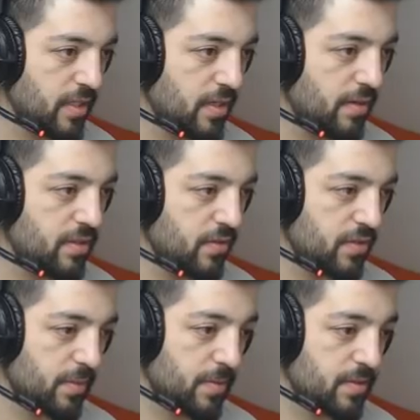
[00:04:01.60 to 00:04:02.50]
Ben yavaş
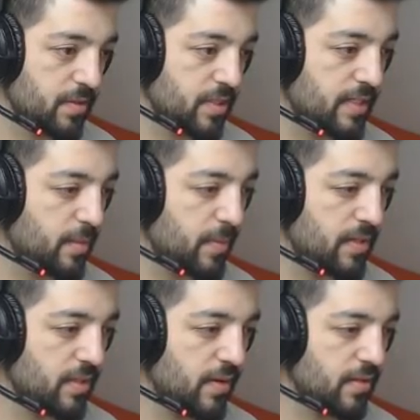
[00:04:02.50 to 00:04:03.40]
yavaş yapılacağım. Zaten
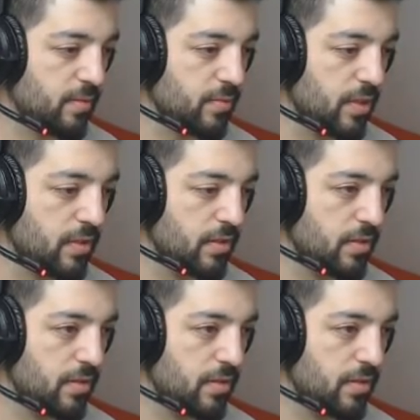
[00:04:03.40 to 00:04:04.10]
bende vardı bundan.